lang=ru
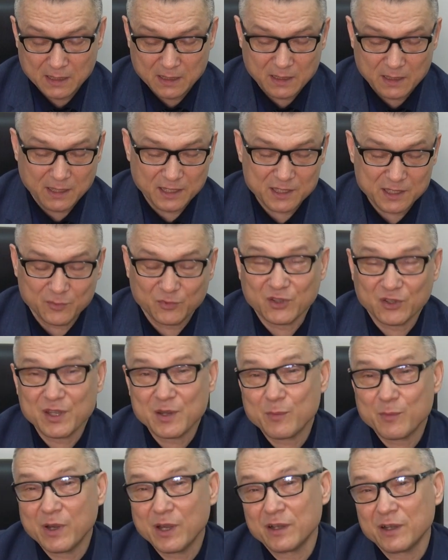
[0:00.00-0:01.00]
Этим
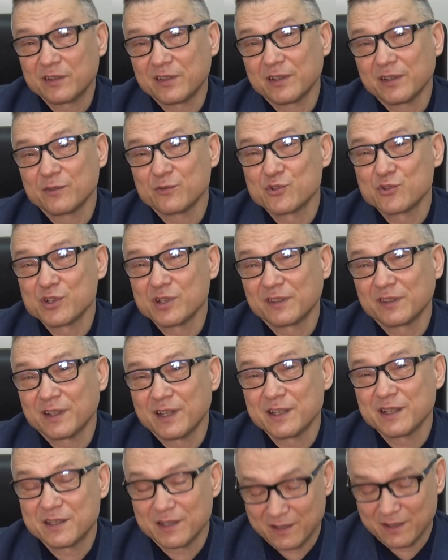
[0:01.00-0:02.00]
занимаются уже,
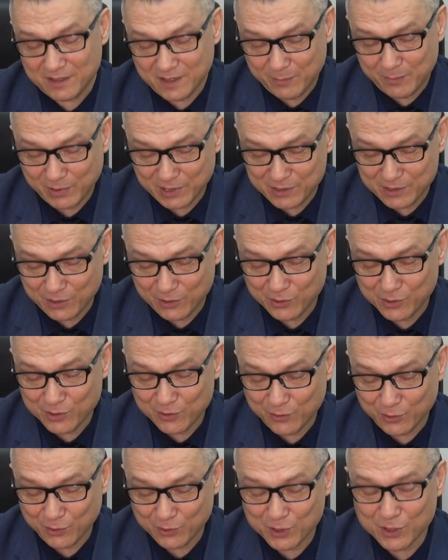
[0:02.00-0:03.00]
знаете,
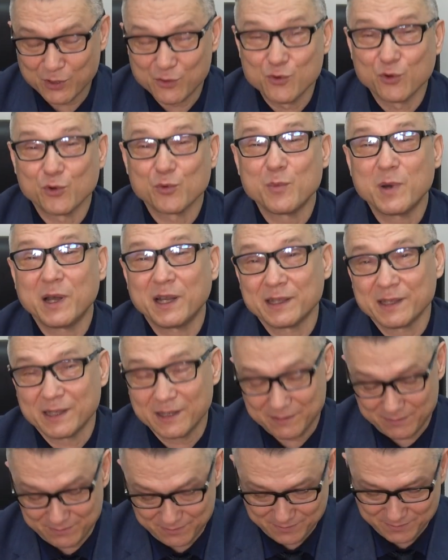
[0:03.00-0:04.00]
определенного рода гурманы,
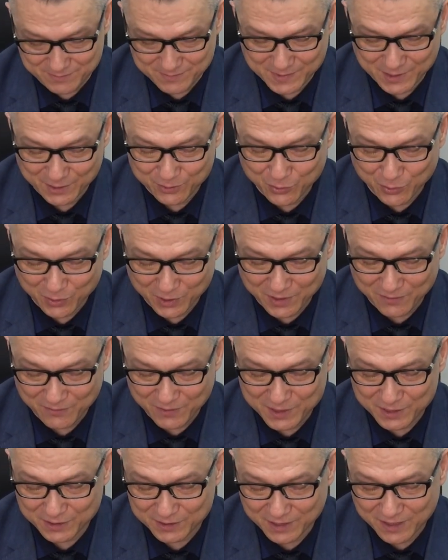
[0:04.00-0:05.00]
которые
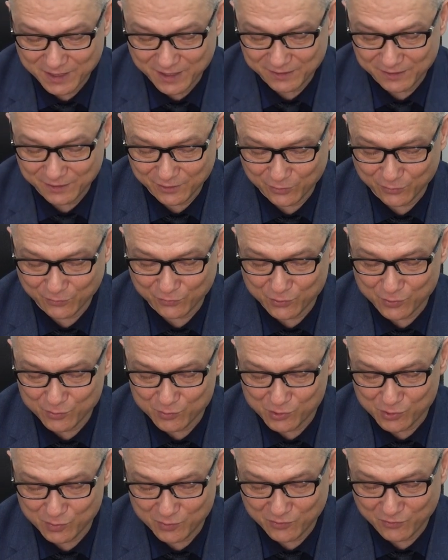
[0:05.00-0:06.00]
видят разницу в том,
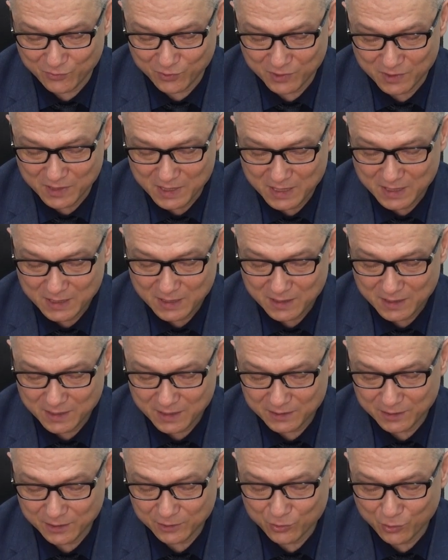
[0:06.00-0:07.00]
чтобы вот
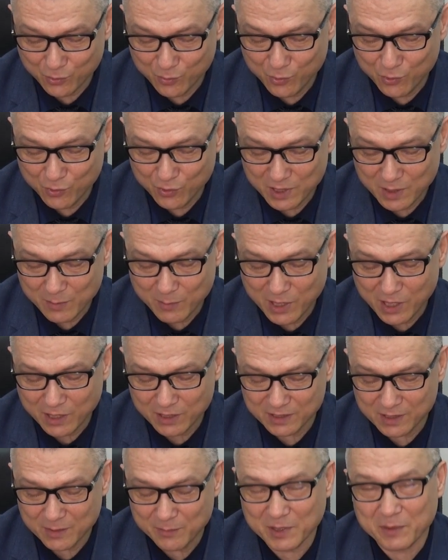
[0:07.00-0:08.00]
э, на трубу
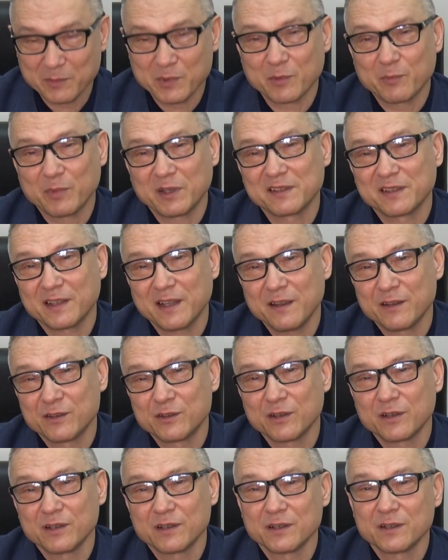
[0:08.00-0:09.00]
Yamaha, например, поставить
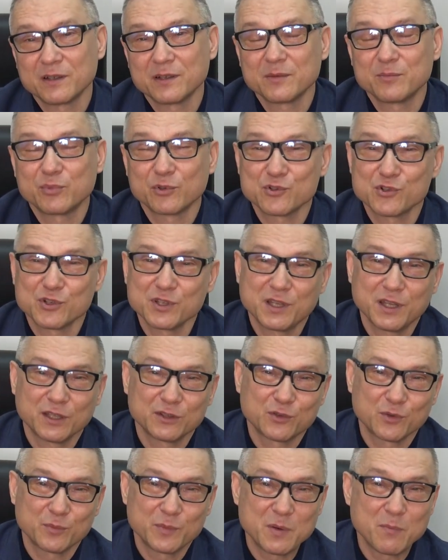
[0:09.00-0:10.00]
э, пружинки
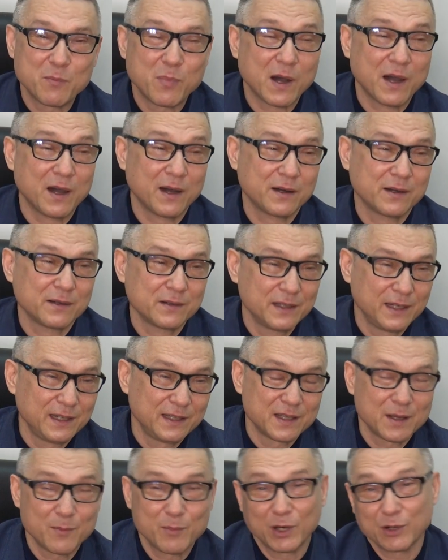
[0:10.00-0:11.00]
от трубы Бах. Или
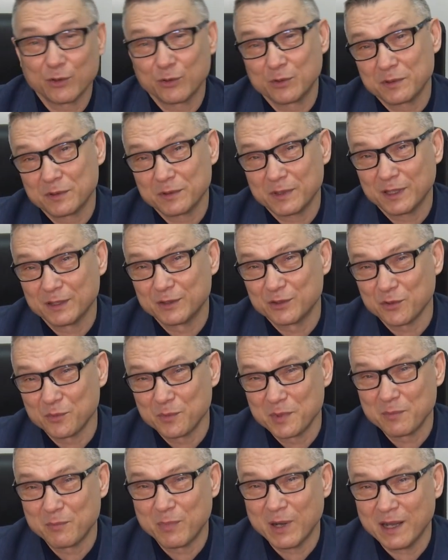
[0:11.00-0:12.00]
наоборот, от
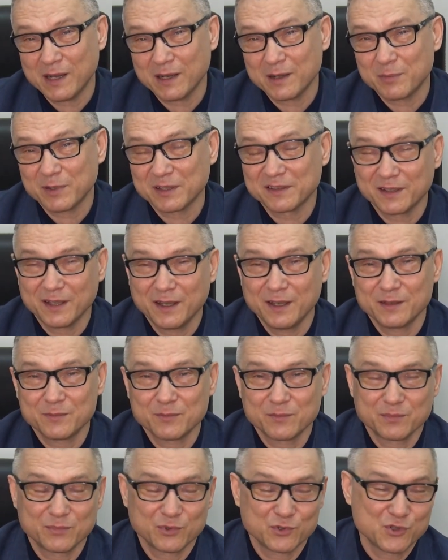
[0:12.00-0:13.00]
трубы Бах поставить
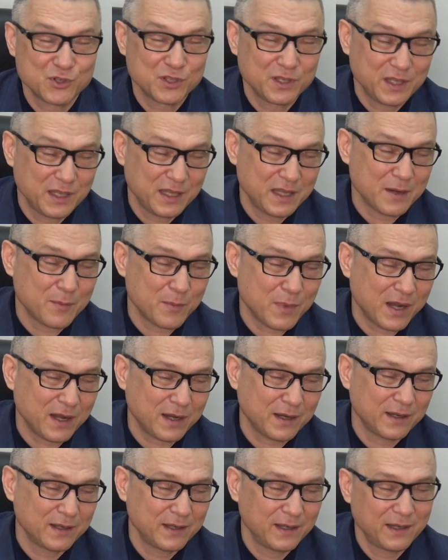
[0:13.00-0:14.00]
пружинки
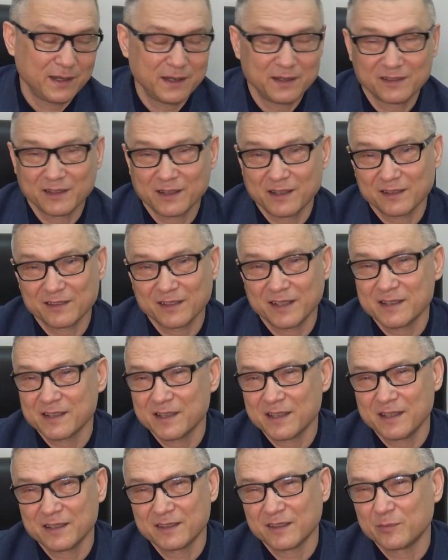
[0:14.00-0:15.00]
Yamaha или заказать
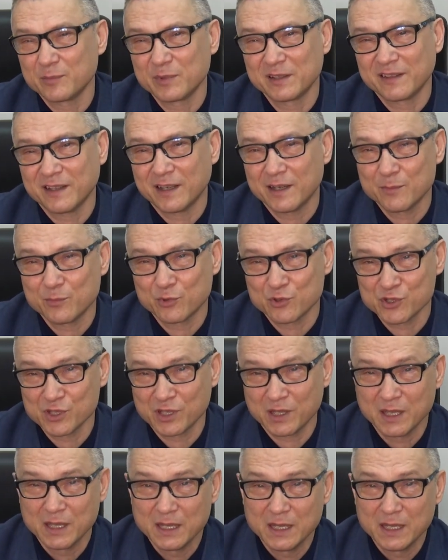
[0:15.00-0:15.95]
какие-то специальные пружинки.